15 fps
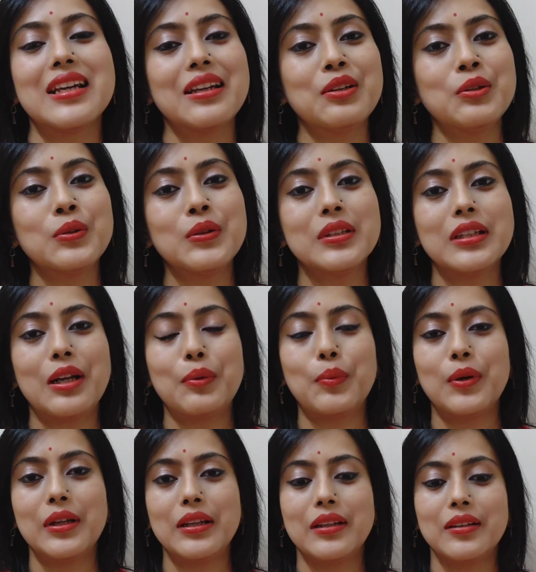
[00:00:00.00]
যাই হোক
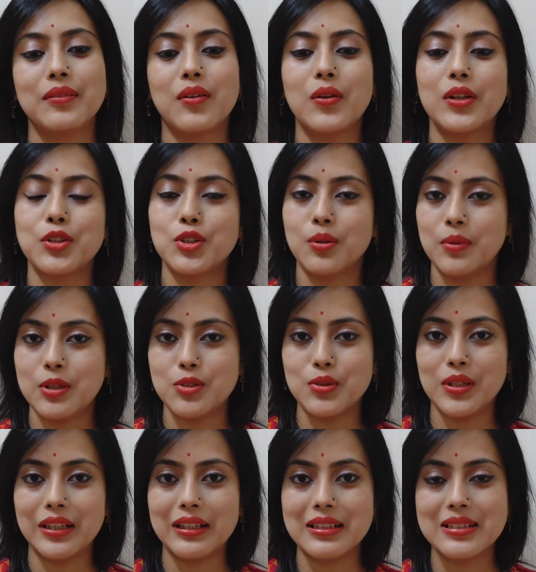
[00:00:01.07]
তারপরে অনেক সময়
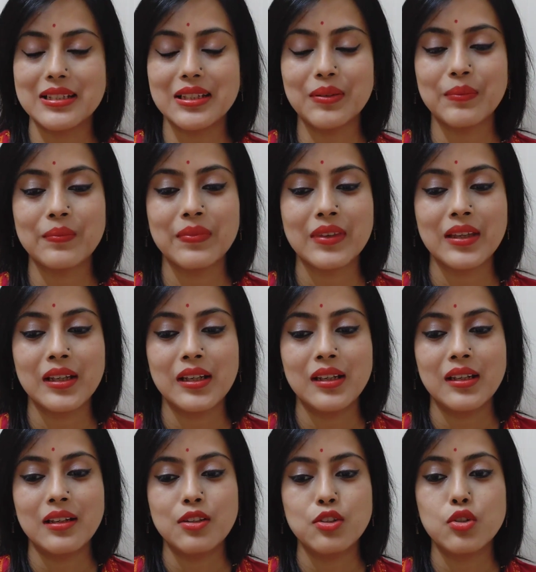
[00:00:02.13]
চলে গেছে
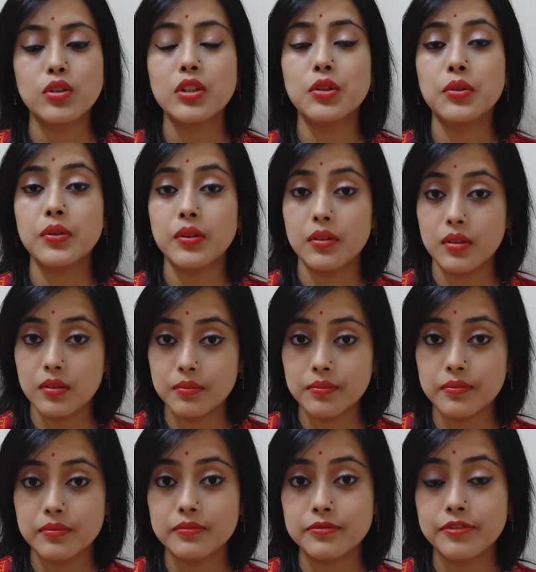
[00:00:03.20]
যদিও
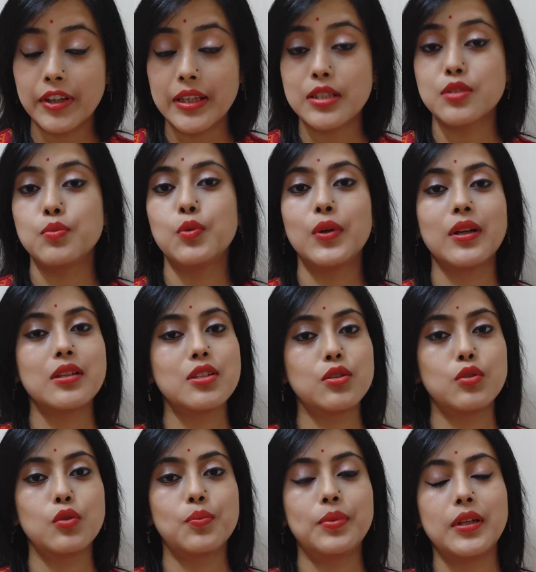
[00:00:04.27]
ফেসবুকের
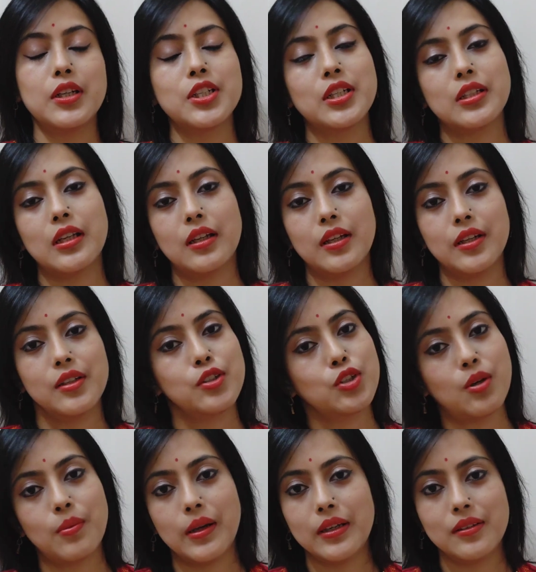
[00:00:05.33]
যে গ্রুপটা সেটা
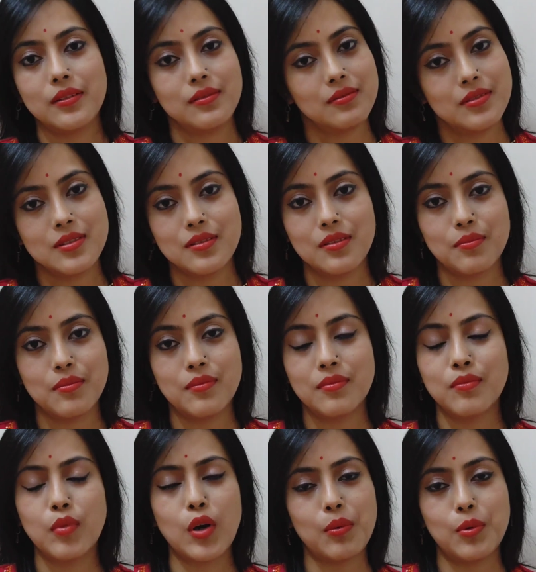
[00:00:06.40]
সবাই
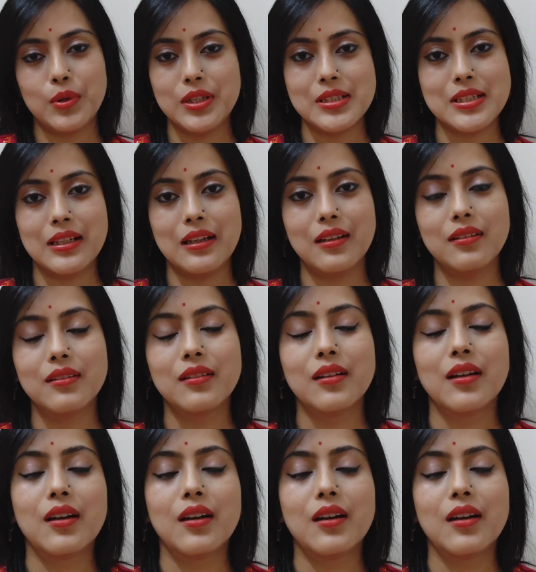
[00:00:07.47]
বরাবরই ছিলেন